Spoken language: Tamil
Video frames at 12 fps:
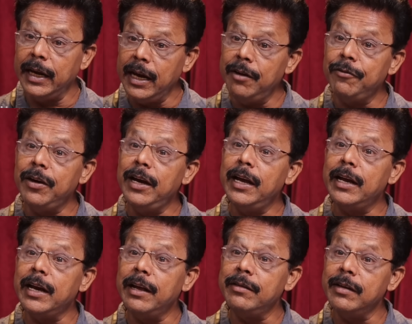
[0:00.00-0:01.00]
எங்கே
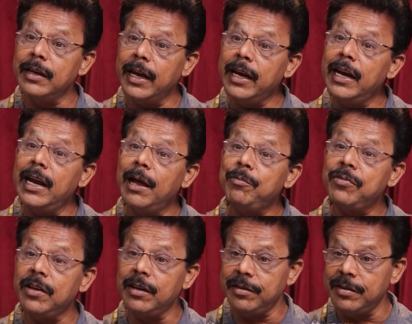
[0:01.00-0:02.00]
ஃபெயிலியர் ஆச்சு எங்கே
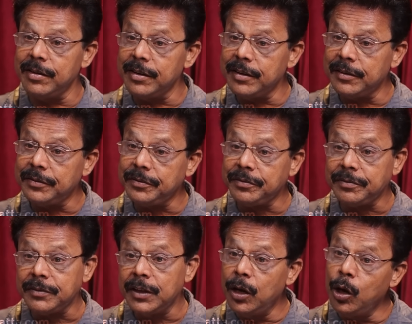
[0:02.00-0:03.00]
லேப்ஸ் ஆச்சு
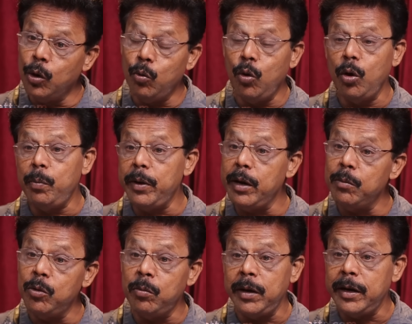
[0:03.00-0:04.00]
இவ்வளோ பெரிய
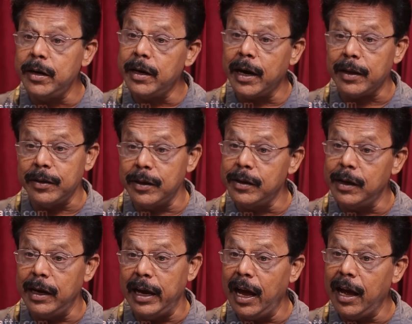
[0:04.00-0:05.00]
மூமெண்ட் நடந்தது
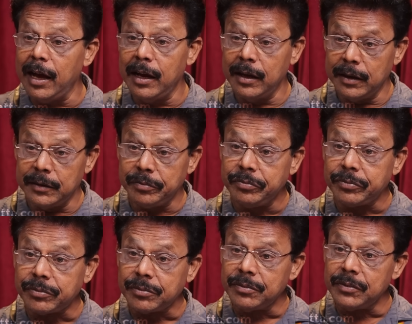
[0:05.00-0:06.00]
இல்லையா
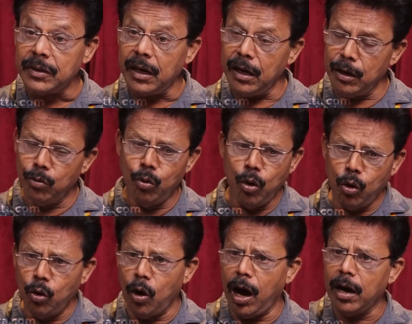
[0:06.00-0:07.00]
இவ்வளோ
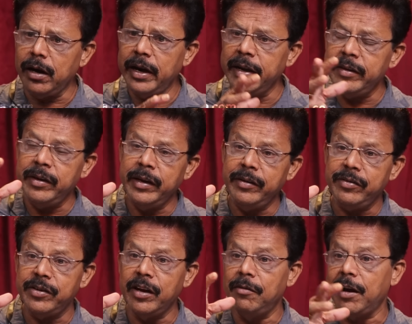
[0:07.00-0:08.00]

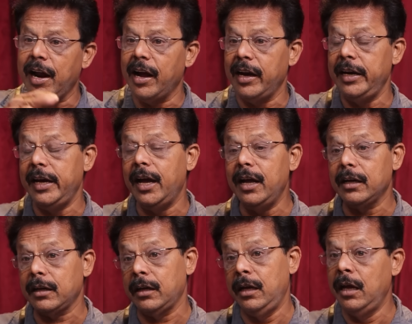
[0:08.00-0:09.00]
ஆர்கனைஸ்டாக வராங்க இல்லையா
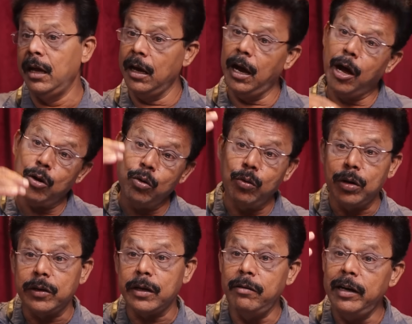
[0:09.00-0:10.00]
யாரோ
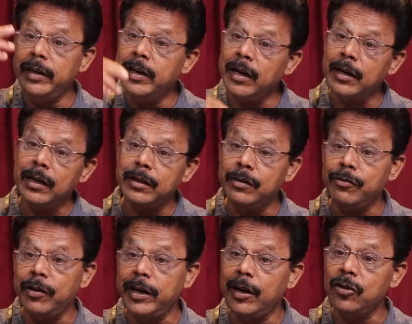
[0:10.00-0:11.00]
ஒருத்தர் வெளிநாட்டிலேருந்து
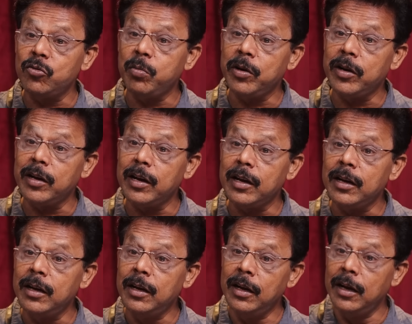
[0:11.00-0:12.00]
ஃபைனான்ஸ் பண்ணுறாரு
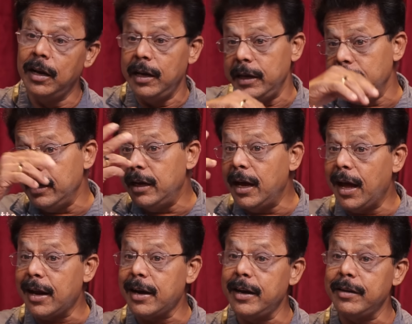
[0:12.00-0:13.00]
இங்கே
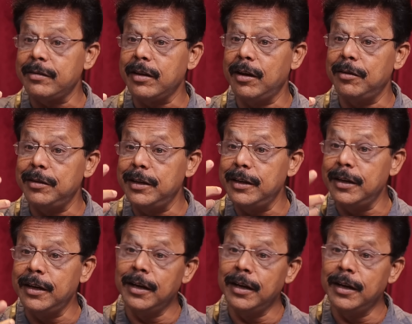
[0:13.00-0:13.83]
ஆர்கனைஸ் ஆகுது